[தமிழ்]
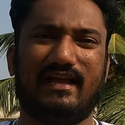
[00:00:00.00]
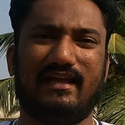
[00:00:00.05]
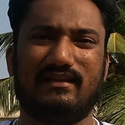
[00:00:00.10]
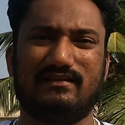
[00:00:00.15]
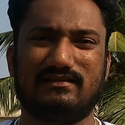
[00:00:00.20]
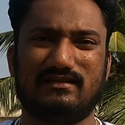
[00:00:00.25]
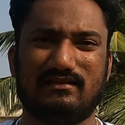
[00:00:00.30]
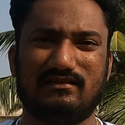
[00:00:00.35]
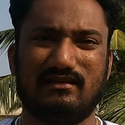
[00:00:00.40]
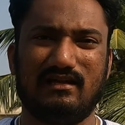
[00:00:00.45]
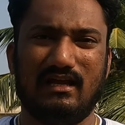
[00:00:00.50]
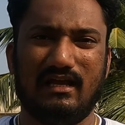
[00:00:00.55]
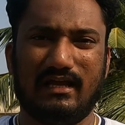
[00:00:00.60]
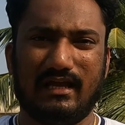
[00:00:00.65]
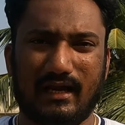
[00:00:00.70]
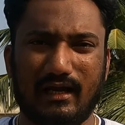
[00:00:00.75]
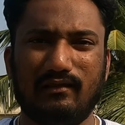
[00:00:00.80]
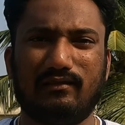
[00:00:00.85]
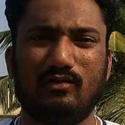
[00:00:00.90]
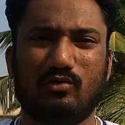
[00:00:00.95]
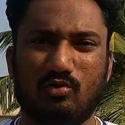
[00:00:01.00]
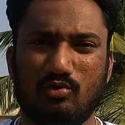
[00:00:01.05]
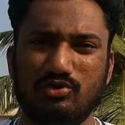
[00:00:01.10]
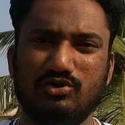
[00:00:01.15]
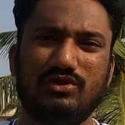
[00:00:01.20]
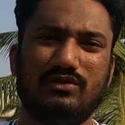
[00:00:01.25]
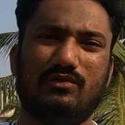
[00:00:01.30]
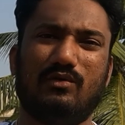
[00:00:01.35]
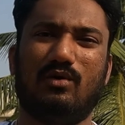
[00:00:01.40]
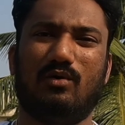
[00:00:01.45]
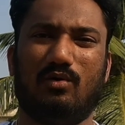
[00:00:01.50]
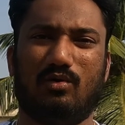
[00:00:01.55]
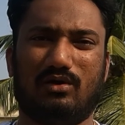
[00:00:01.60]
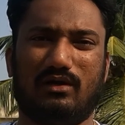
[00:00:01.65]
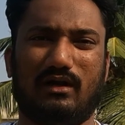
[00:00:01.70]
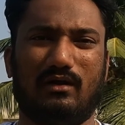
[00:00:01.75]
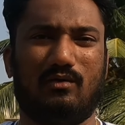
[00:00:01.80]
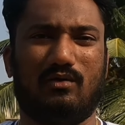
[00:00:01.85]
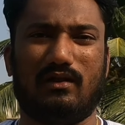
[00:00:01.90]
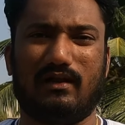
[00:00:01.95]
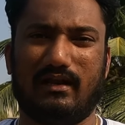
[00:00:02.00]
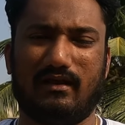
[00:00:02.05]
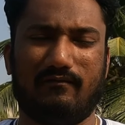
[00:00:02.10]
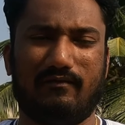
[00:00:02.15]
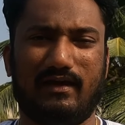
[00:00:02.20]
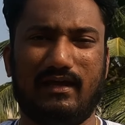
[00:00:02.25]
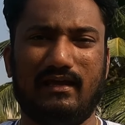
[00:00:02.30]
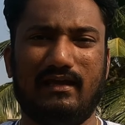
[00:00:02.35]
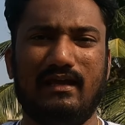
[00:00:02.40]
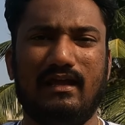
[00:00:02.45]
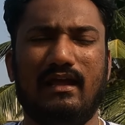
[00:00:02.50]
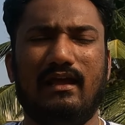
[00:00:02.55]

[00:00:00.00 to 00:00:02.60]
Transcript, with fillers: ஆயிடுச்சு எடுத்து கொஞ்சம் தூரம் ஓட்டின உடனேவே